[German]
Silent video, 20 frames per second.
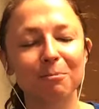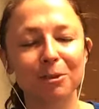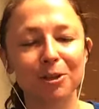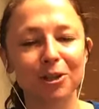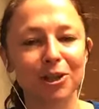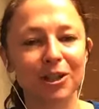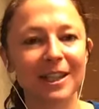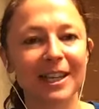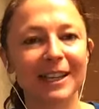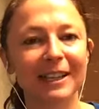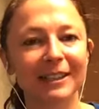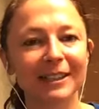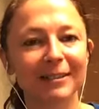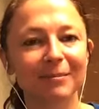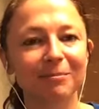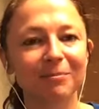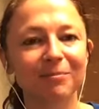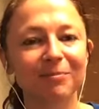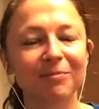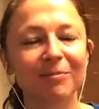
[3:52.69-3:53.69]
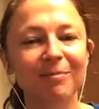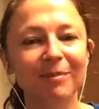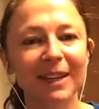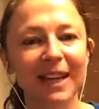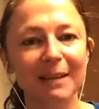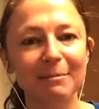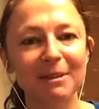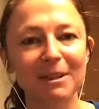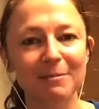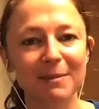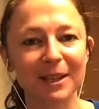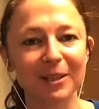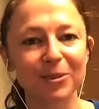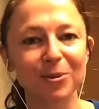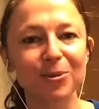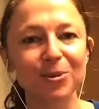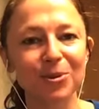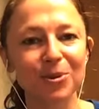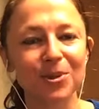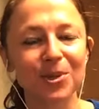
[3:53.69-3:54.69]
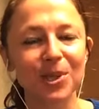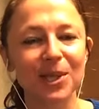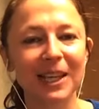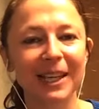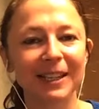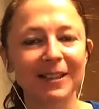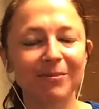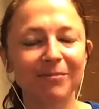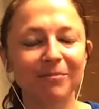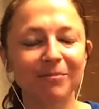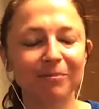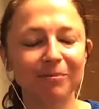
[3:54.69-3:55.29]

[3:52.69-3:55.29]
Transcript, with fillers: bestärken, einmal mehr du zu sein.